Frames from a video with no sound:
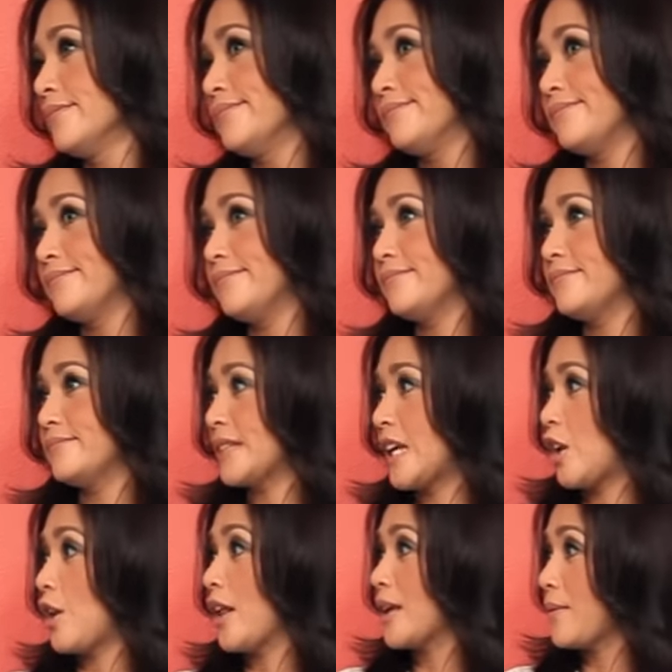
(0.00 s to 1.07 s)
hmm,
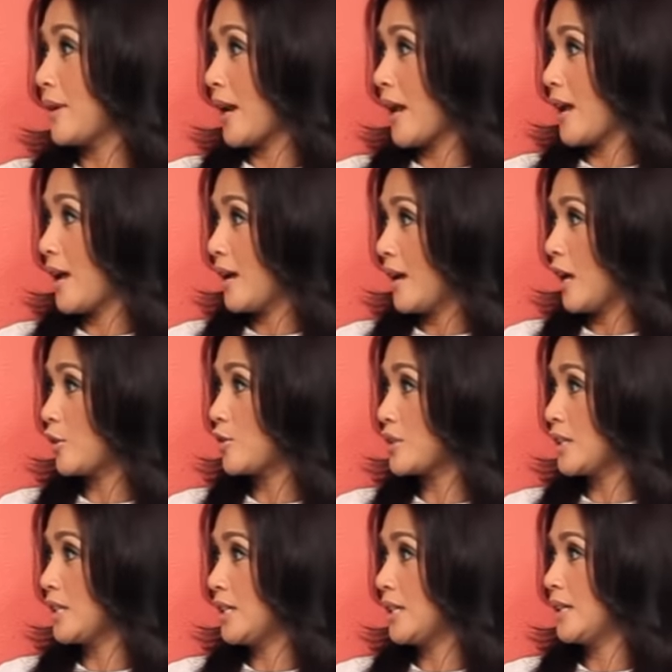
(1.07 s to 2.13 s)
kalau lagi marah hmm. atau
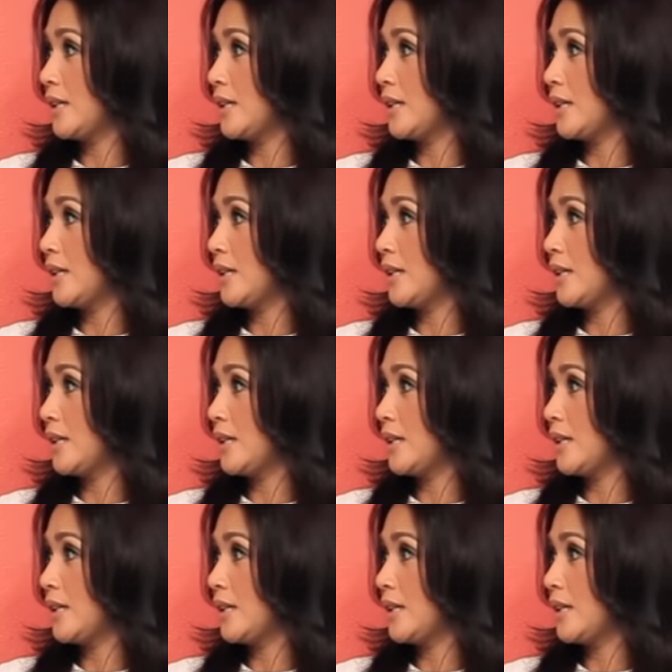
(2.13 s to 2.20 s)
sedih